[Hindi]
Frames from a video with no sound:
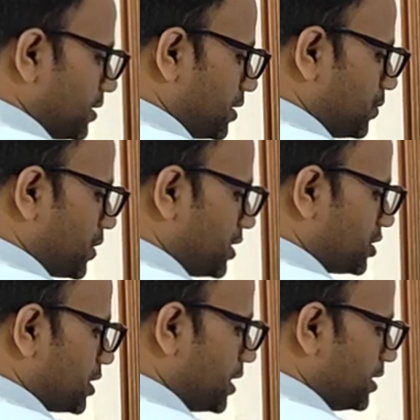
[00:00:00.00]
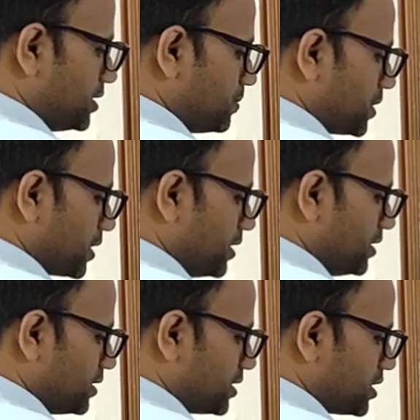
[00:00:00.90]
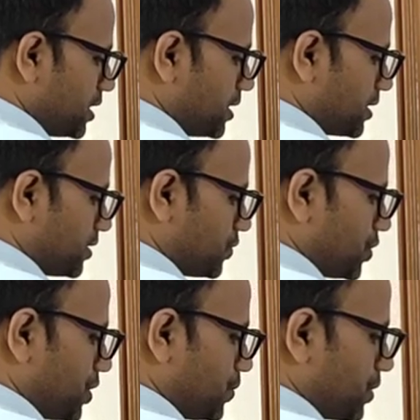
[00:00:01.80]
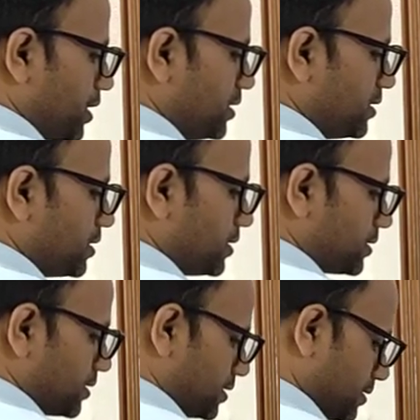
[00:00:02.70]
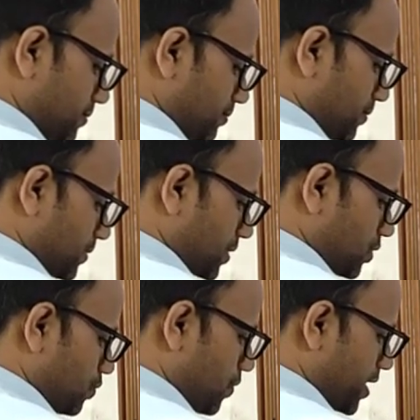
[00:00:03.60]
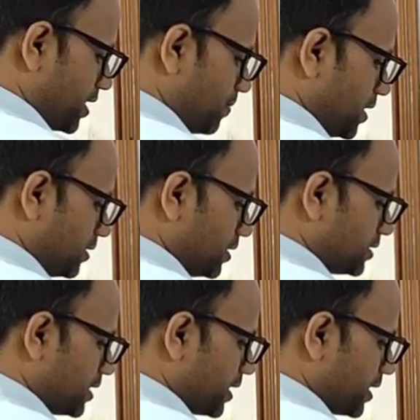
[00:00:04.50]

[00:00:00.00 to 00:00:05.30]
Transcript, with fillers: तो ये हो गया चालीस बटे चार तो ये हो गया दस तो y का मान दस